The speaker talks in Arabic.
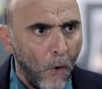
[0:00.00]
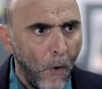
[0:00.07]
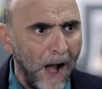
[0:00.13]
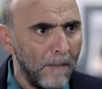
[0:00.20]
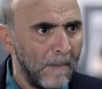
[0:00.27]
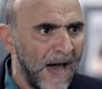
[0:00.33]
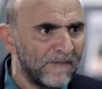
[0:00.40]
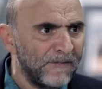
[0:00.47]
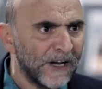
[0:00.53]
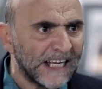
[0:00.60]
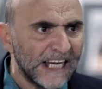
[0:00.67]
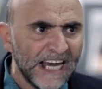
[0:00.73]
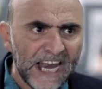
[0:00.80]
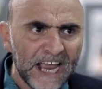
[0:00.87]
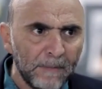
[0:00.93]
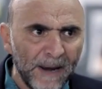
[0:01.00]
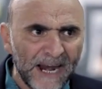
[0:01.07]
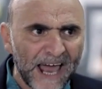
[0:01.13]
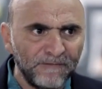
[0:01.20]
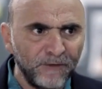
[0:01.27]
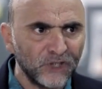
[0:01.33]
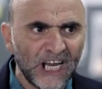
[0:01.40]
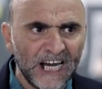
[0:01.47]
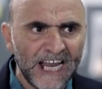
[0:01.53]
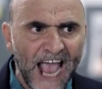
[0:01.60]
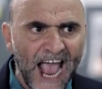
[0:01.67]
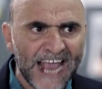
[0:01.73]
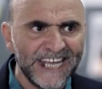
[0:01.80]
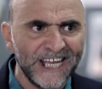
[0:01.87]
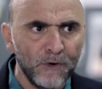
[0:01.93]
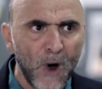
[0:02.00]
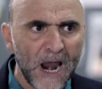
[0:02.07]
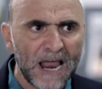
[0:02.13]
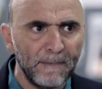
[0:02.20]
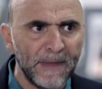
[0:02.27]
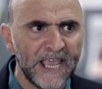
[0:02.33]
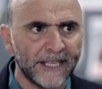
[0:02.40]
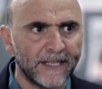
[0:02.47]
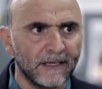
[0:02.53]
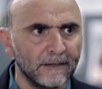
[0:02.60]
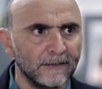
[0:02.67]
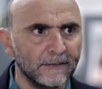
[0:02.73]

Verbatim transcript: وعمار في الكلينيك ما نعرفوش اني حي ولا ميت